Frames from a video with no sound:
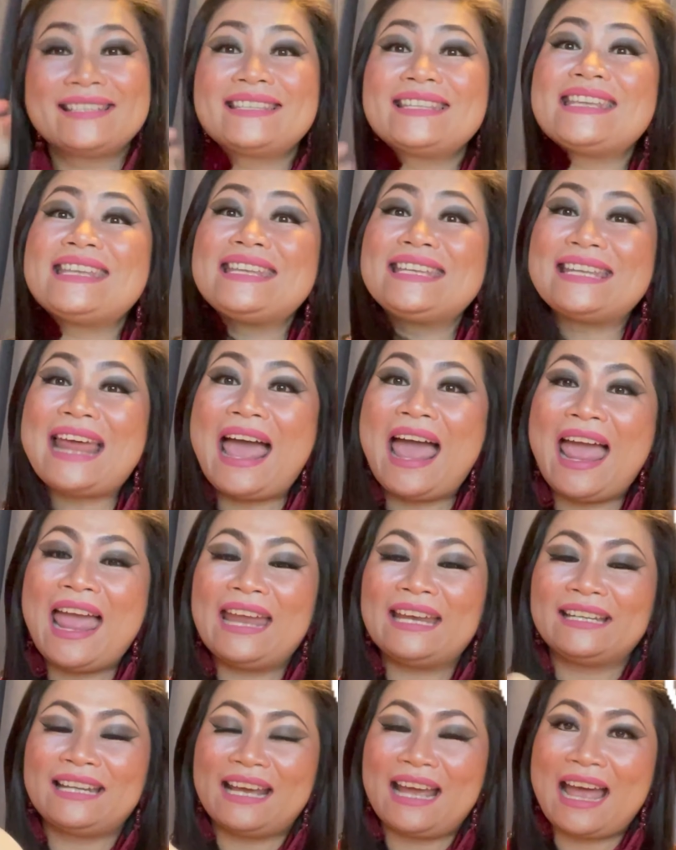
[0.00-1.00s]
สีแด
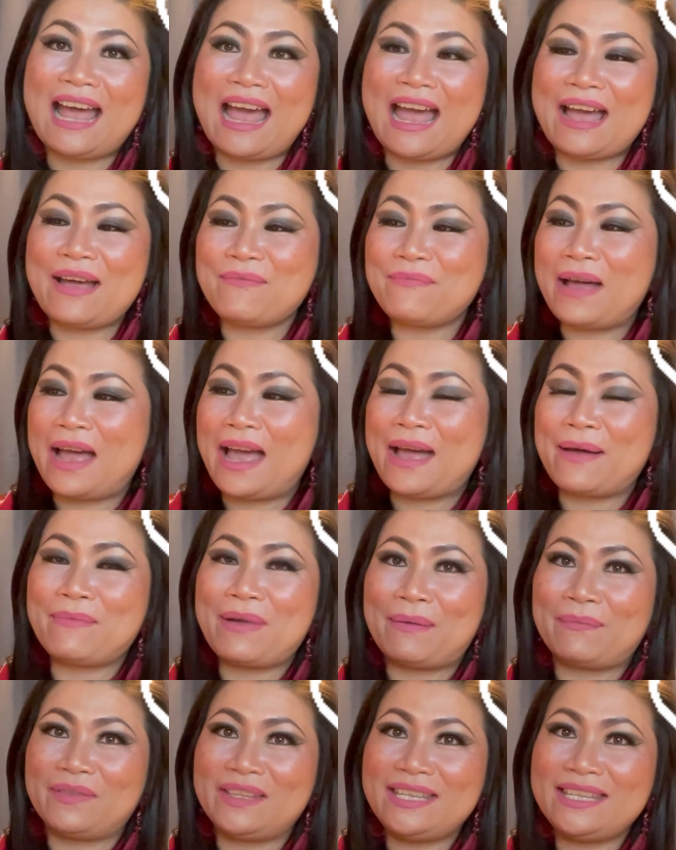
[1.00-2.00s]
งนะคะมา
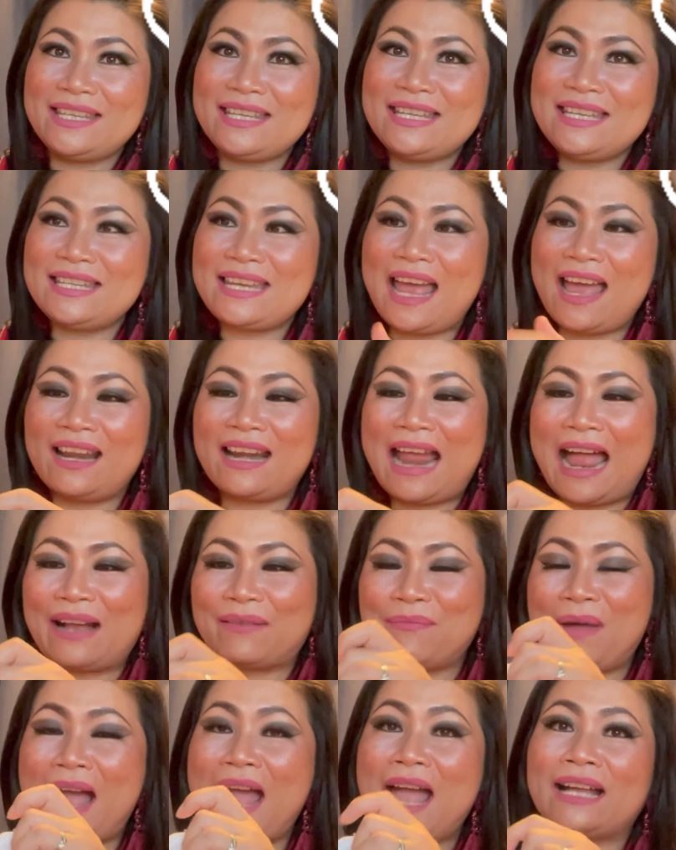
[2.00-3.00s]
แบบนี้น่ารั
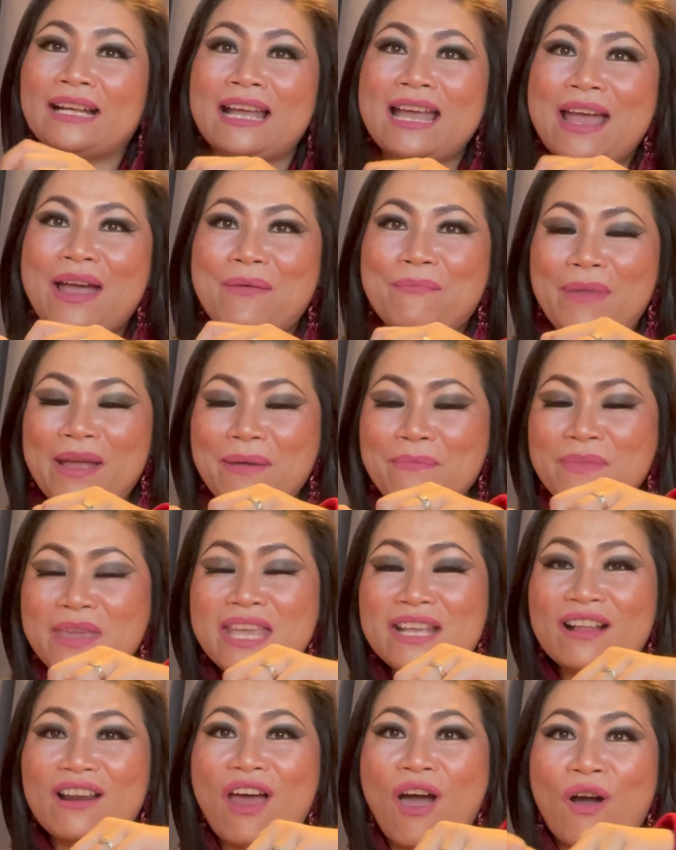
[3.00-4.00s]
กมากไม่
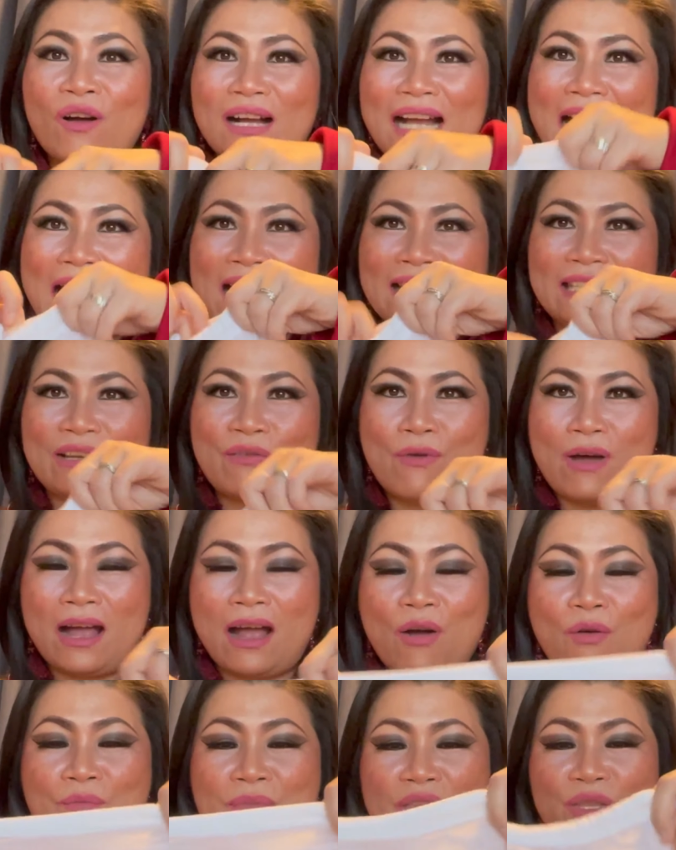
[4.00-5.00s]
มีกล่องค่ะแต่ว่า
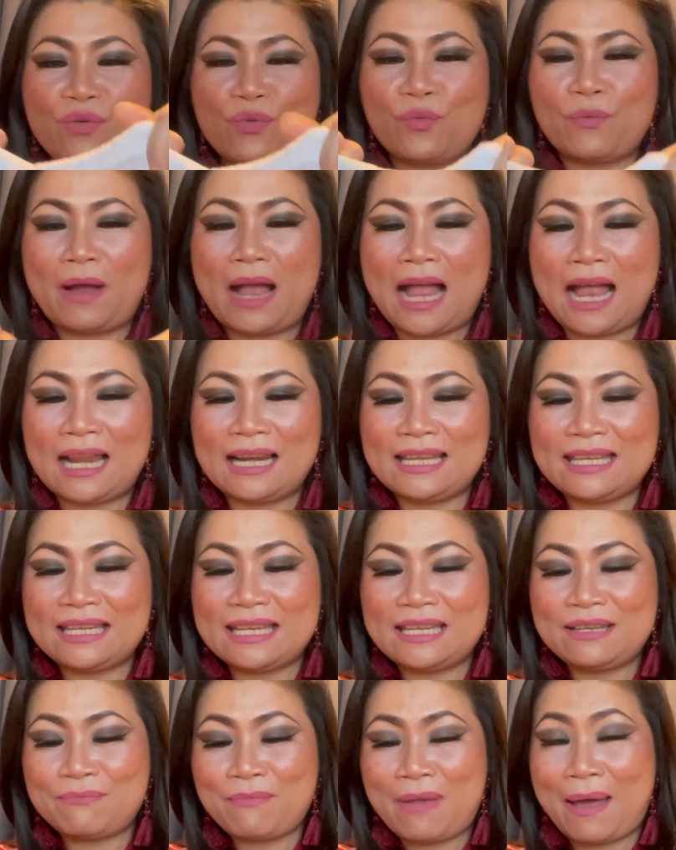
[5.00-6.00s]
เขามีถุงผ้าลิ
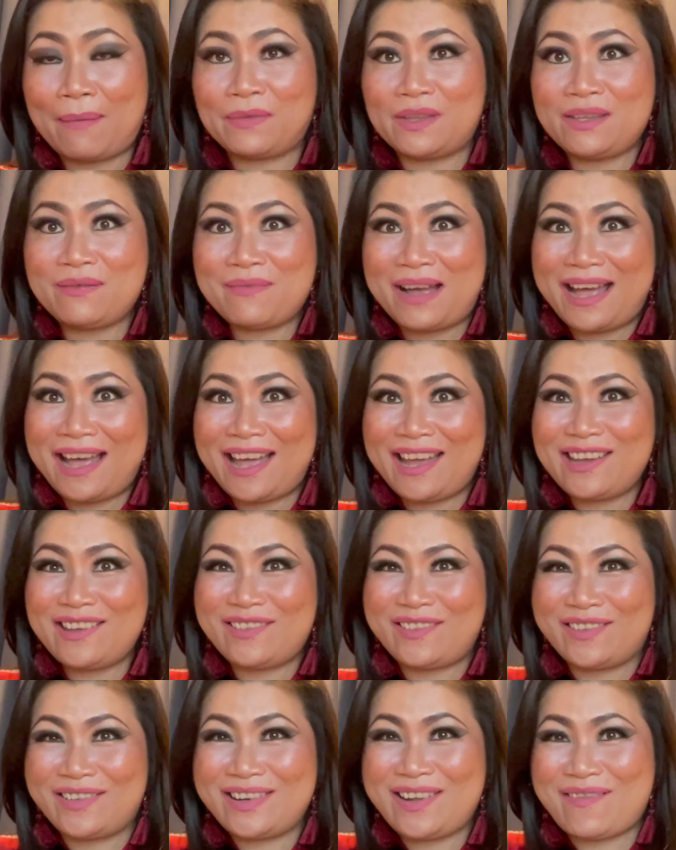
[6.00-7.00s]
นินแบบนี้มาให้
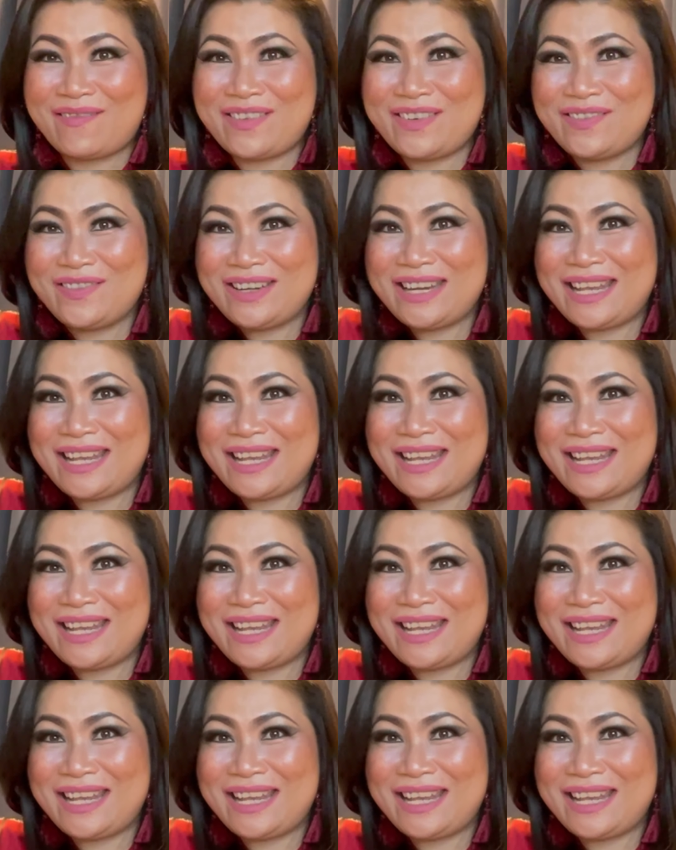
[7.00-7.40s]
เนาะเดี๋ยวแม่นุช